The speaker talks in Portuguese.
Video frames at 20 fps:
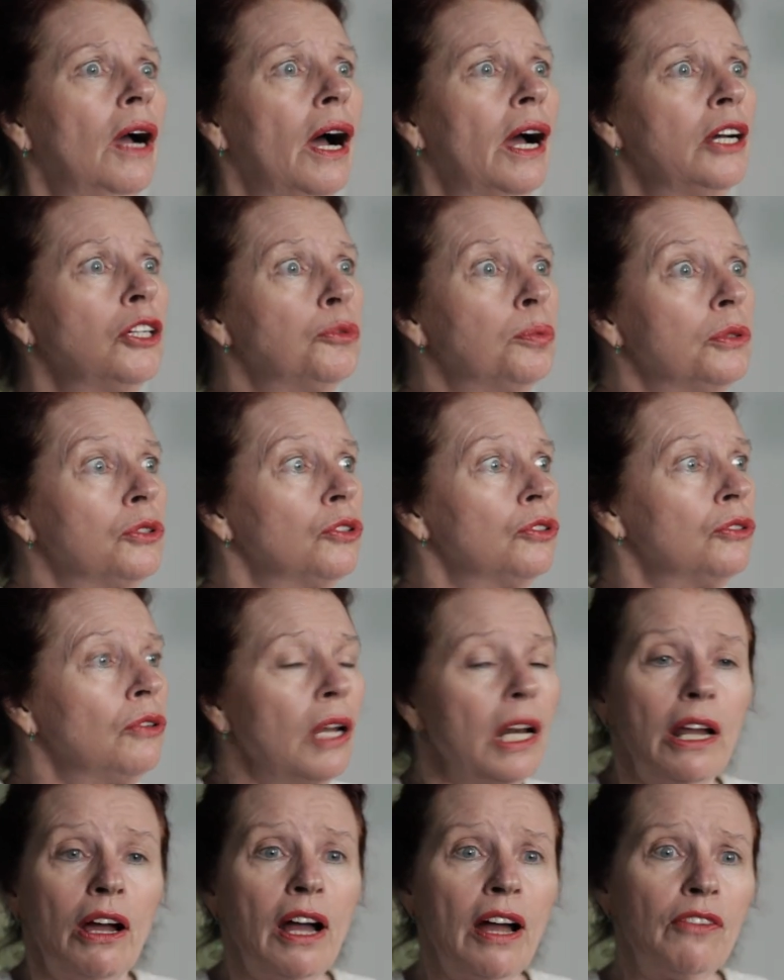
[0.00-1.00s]
Aí as pessoas
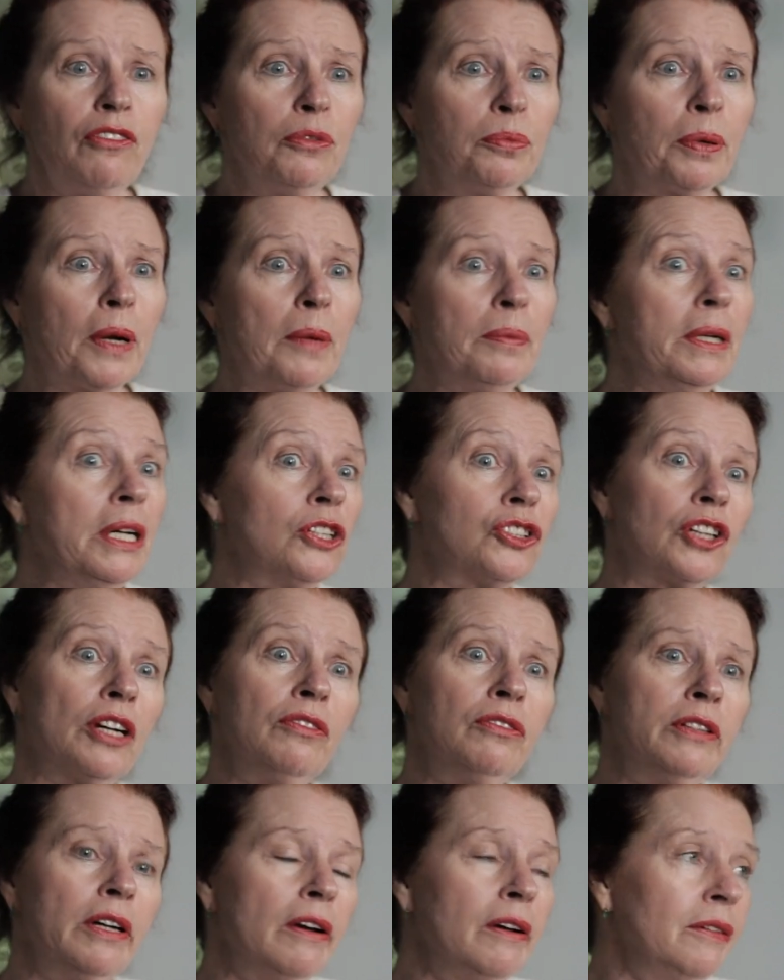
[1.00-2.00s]
olhavam para mim e
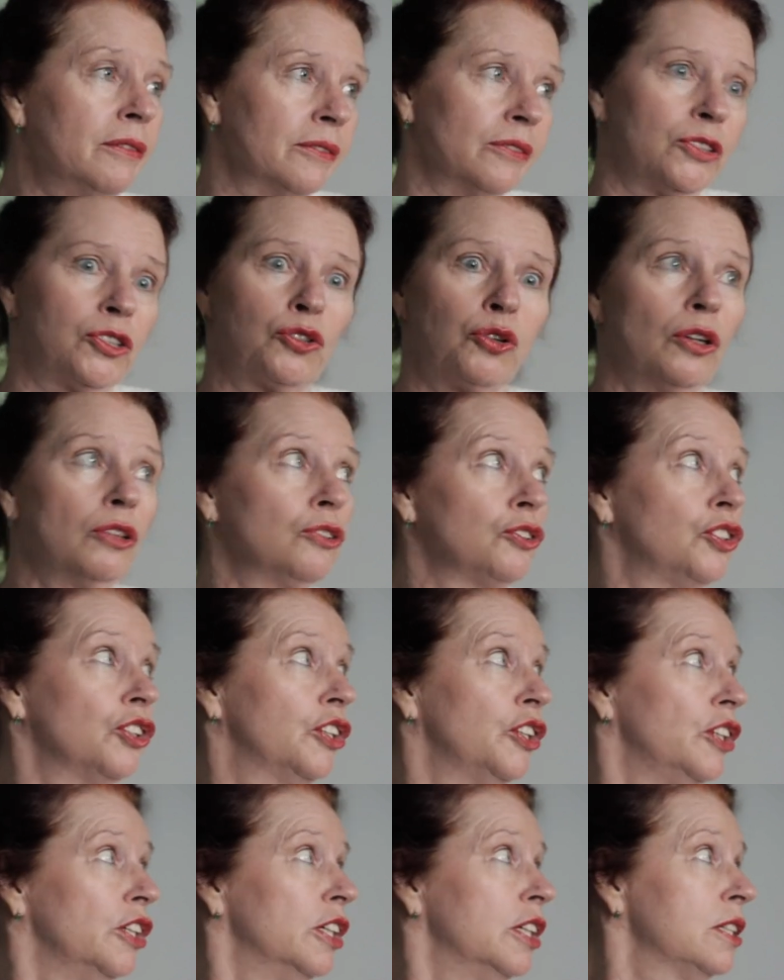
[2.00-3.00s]
achavam que era um sonho de
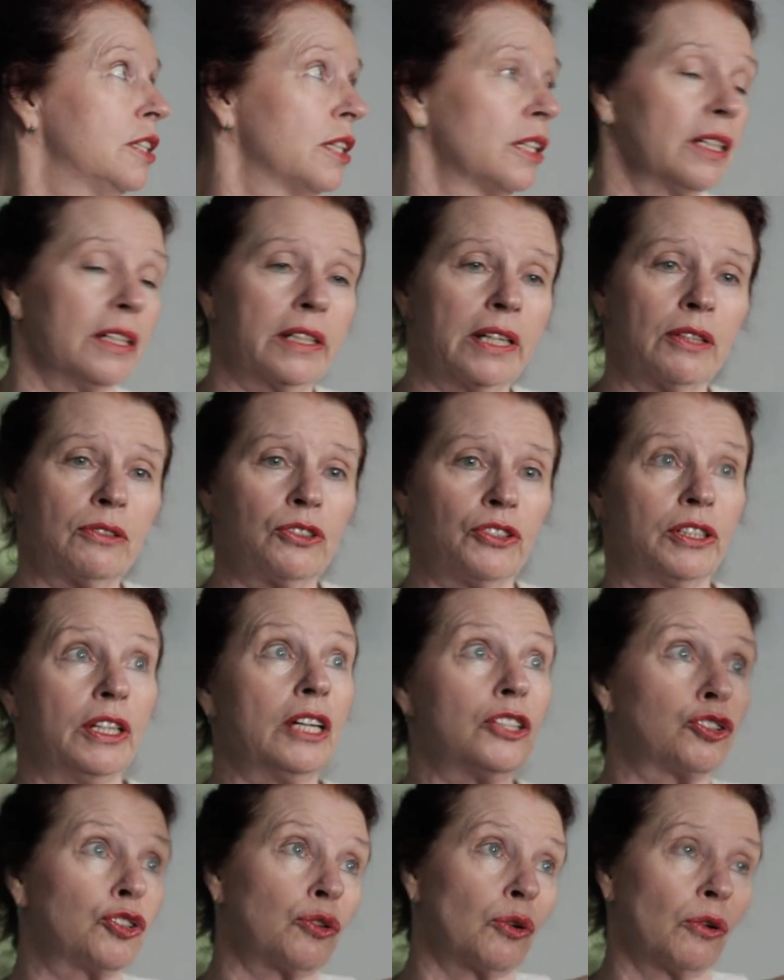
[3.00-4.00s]
criança, né? Quero ser
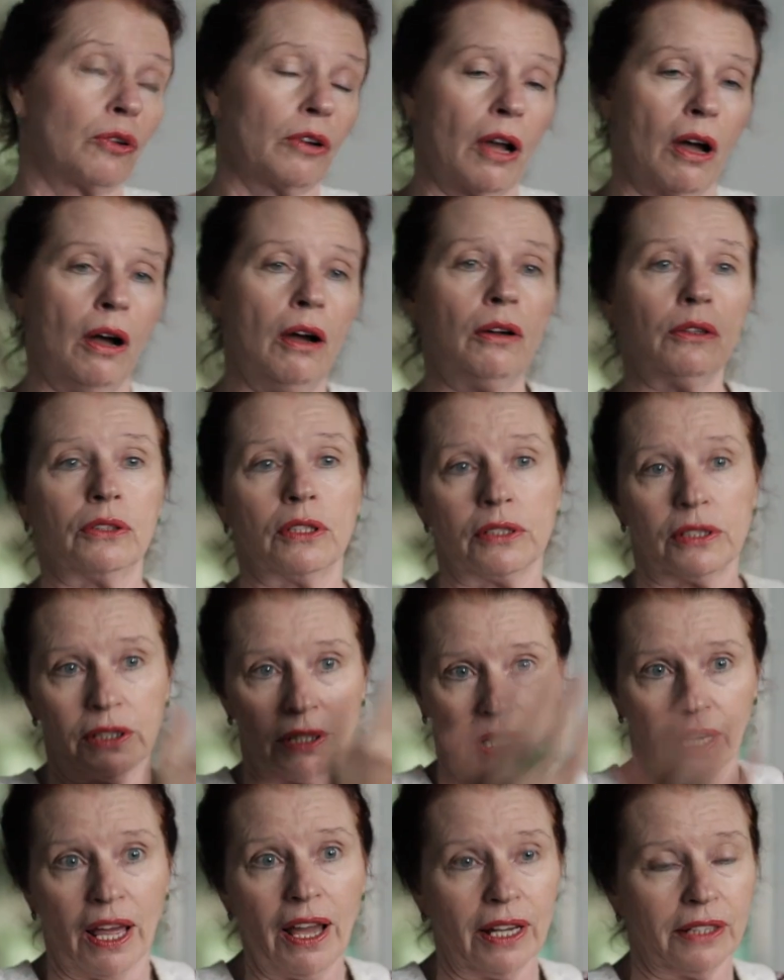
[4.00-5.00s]
astronauta,
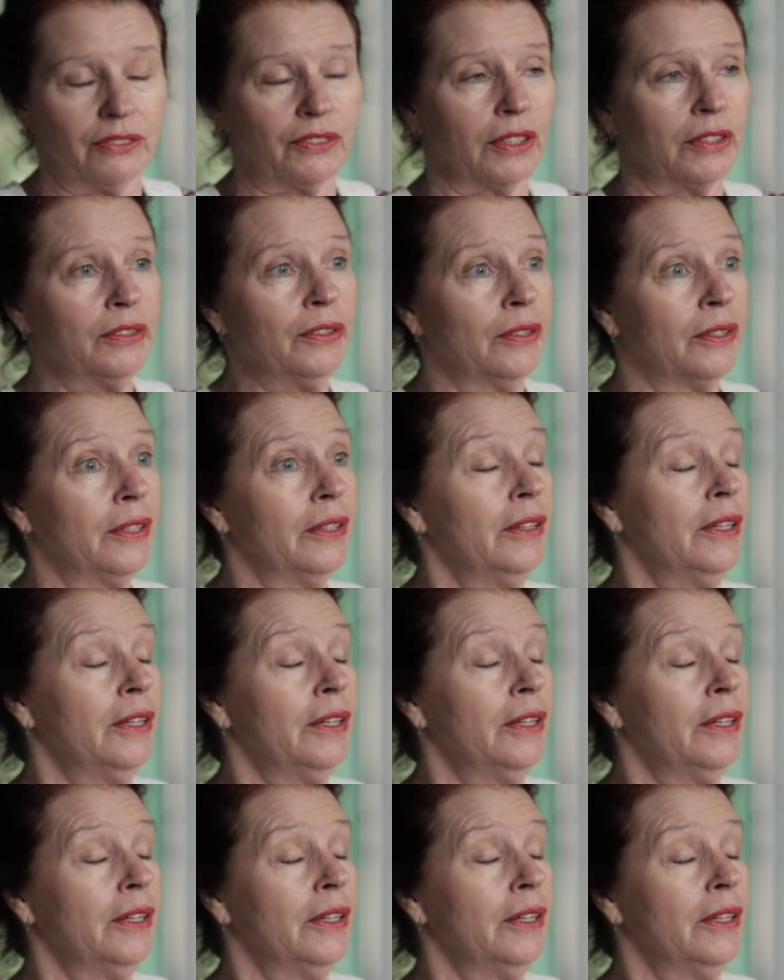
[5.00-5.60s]
sei lá, entendeu?